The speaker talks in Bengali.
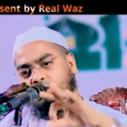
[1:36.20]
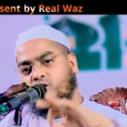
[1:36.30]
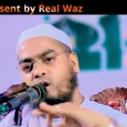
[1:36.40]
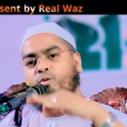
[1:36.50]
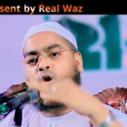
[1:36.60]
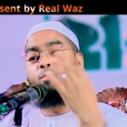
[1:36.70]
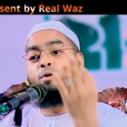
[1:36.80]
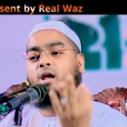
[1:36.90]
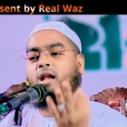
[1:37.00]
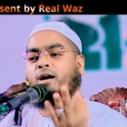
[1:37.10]
তবে
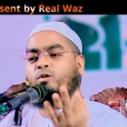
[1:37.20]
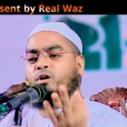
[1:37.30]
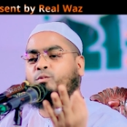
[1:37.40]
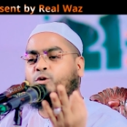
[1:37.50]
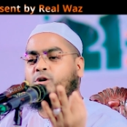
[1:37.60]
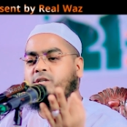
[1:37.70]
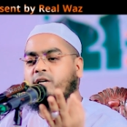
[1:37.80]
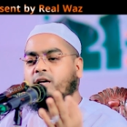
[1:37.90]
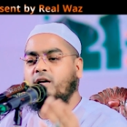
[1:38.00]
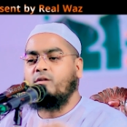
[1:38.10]
অবহেলা করে পড়েছে
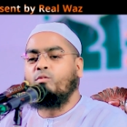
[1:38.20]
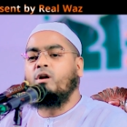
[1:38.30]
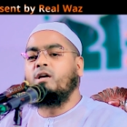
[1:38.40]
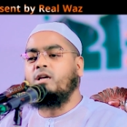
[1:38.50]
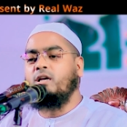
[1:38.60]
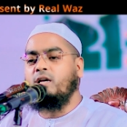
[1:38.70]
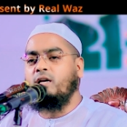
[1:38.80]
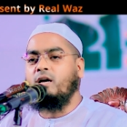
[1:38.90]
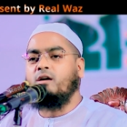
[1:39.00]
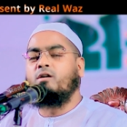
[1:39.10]
বলে কি
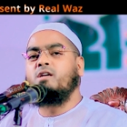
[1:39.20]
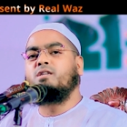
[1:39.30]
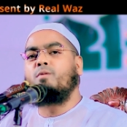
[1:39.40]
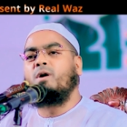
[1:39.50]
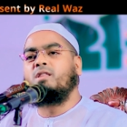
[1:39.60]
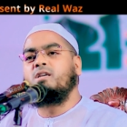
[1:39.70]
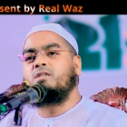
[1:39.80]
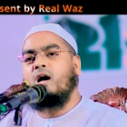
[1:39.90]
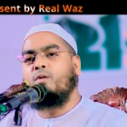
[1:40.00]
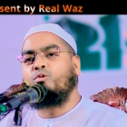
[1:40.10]
কয় জামাতে
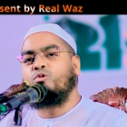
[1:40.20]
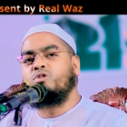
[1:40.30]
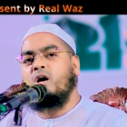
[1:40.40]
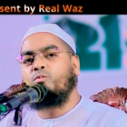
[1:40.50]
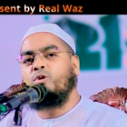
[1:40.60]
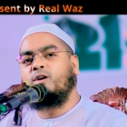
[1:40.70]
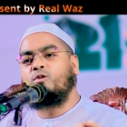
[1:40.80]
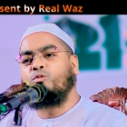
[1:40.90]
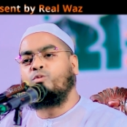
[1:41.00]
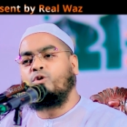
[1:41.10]
যাব যাব
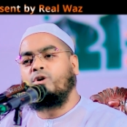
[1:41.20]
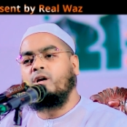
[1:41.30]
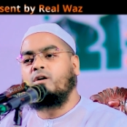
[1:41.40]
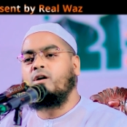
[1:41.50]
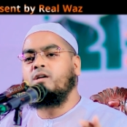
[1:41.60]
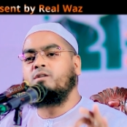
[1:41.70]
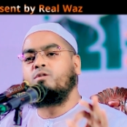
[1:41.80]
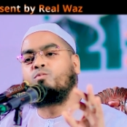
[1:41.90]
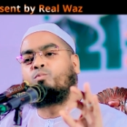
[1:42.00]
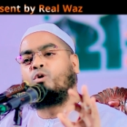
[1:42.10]
একটু পরে কয়
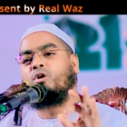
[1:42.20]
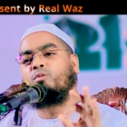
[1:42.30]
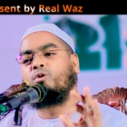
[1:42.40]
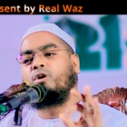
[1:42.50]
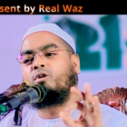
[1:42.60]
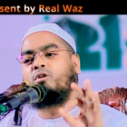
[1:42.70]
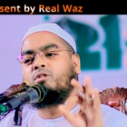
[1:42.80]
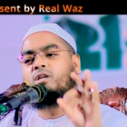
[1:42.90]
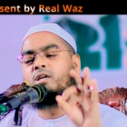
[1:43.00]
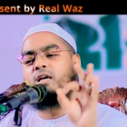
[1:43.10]
পরে পরে
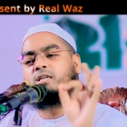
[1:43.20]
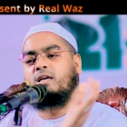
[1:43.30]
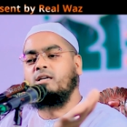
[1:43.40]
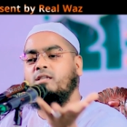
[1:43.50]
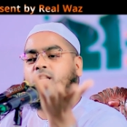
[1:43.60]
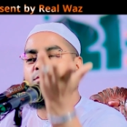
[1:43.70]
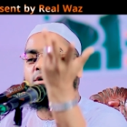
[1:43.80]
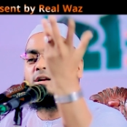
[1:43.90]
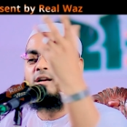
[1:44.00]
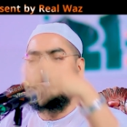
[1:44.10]
করতে গিয়ে যাইতেই
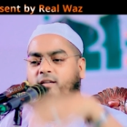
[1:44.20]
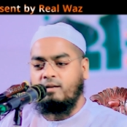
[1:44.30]
পারে নাই